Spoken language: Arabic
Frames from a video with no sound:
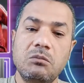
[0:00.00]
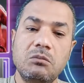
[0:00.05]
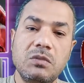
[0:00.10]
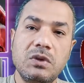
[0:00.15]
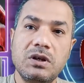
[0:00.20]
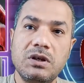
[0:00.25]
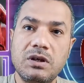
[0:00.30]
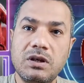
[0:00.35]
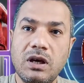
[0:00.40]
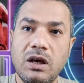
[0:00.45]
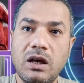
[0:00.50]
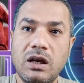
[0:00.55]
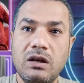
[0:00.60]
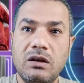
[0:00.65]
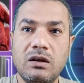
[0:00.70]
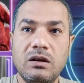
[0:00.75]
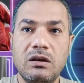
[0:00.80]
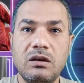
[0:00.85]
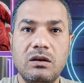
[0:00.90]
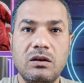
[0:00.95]
من
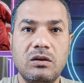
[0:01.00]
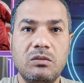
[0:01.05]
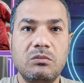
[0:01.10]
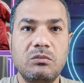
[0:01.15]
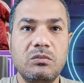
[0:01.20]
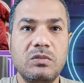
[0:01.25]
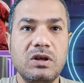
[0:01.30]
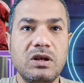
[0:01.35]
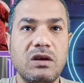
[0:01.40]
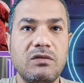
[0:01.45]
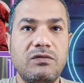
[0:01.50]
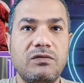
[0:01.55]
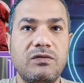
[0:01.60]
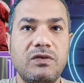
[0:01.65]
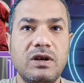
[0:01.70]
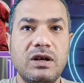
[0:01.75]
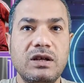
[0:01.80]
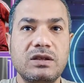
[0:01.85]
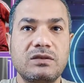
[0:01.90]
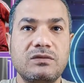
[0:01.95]

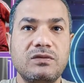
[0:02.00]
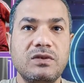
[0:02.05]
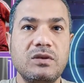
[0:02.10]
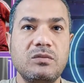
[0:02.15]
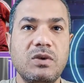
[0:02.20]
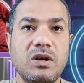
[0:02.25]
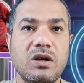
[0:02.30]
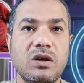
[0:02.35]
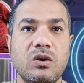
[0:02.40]
الملفات فيما